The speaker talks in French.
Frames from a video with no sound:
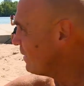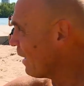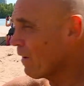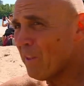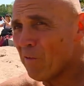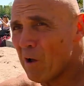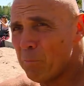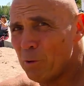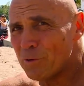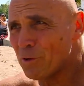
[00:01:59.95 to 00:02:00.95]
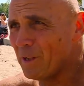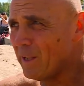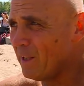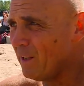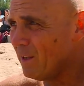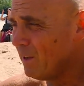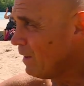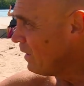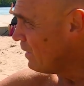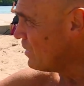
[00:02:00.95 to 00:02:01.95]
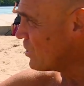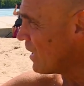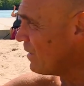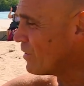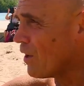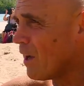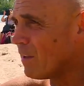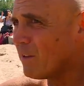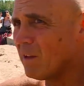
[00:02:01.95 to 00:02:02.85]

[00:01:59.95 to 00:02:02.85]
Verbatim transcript: devrait en avoir plus sur l'île. Les gens y sortent.